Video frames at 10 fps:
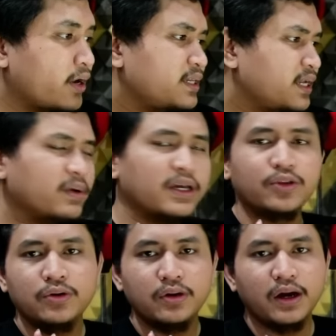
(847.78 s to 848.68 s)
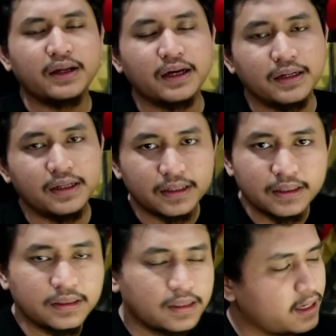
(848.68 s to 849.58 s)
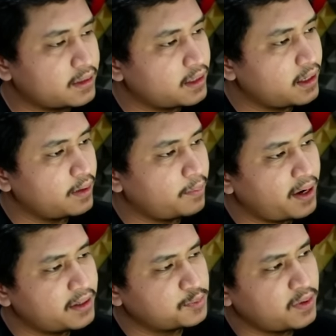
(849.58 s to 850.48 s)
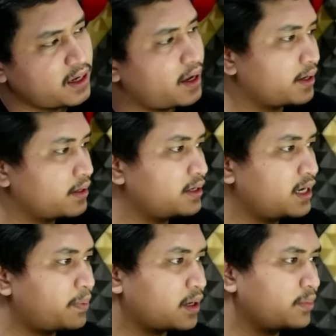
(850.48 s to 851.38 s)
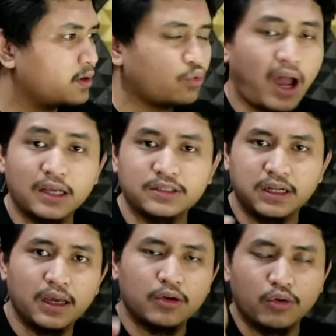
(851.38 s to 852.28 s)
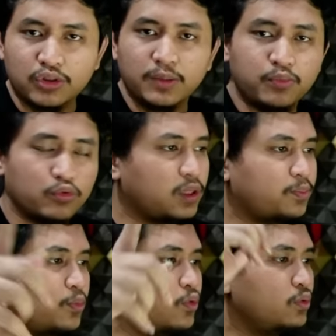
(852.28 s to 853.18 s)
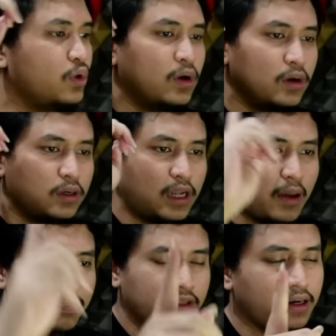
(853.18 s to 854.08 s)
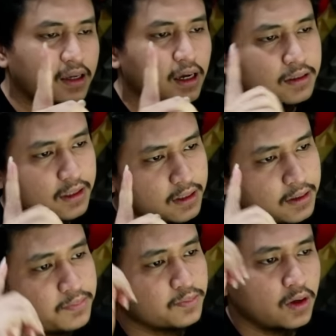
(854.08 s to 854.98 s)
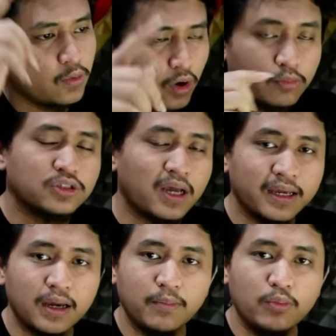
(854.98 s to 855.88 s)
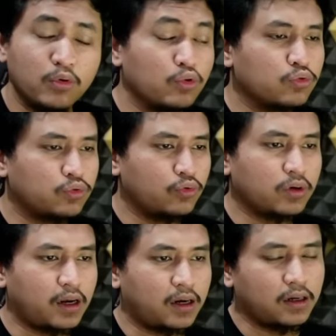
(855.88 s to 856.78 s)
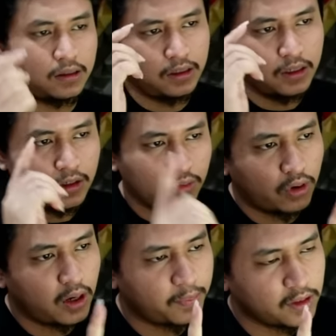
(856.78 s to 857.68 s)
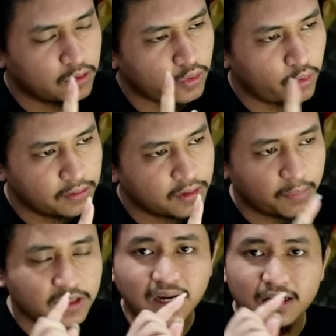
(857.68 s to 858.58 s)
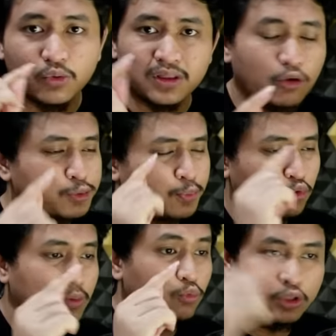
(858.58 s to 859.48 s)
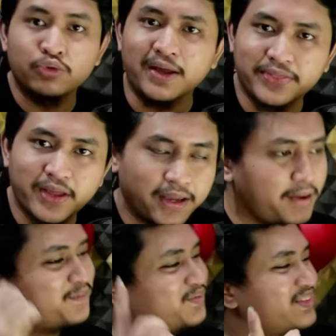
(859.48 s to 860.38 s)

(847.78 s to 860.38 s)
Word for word: Oke jadi begitu adik-adik ya ternyata main spin arena di lapak gaming itu asli ya no tipu-tipu dapat hadiahnya walaupun saya belum beruntung karena gue dapetin koin tapi seenggaknya gue tahu sepuluh ribu itu nyata ya